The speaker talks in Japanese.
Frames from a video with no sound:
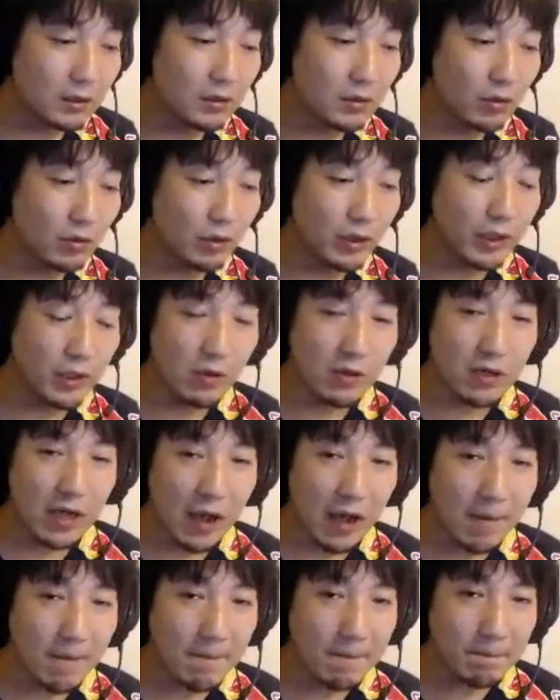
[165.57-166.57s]
これを
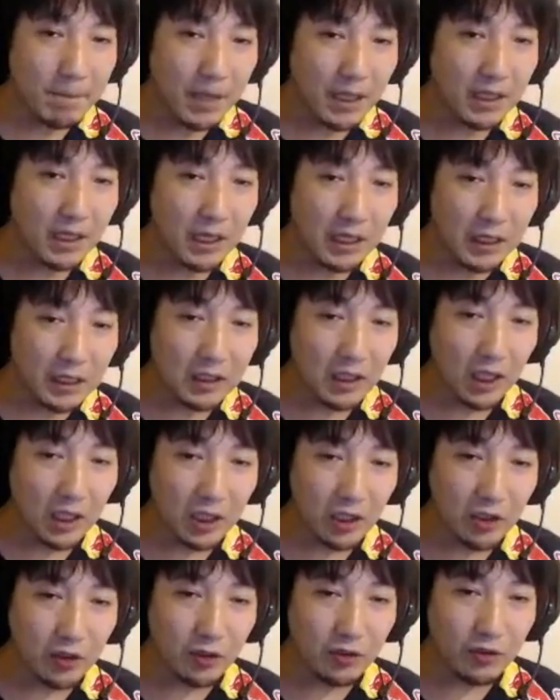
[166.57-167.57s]
完璧にで
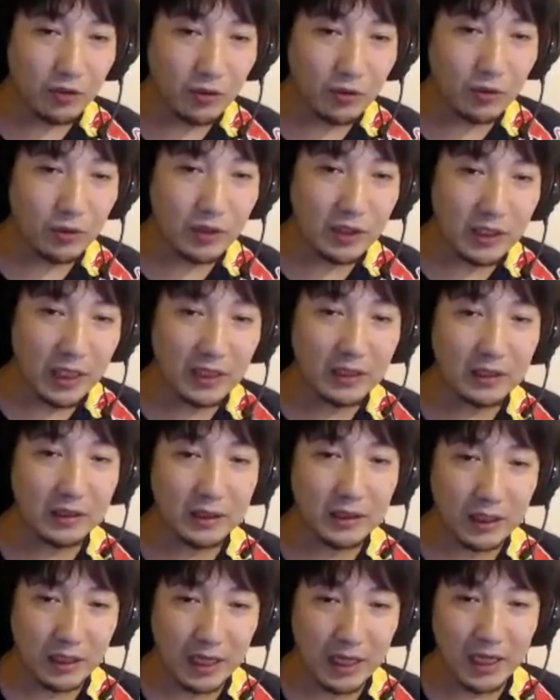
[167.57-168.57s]
きるようになっ
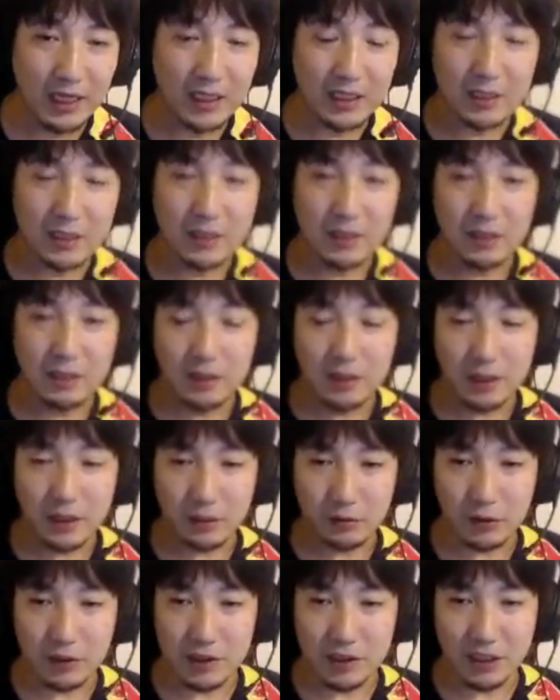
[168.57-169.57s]
たらえっ
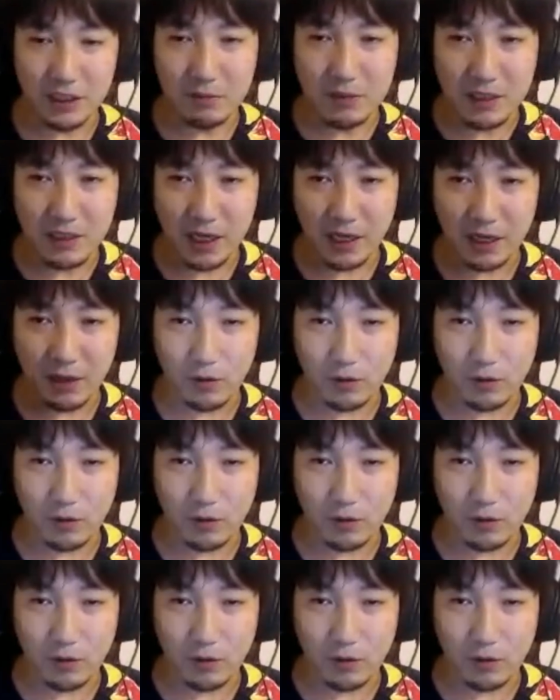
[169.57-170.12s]
とね、ちなみにね、こ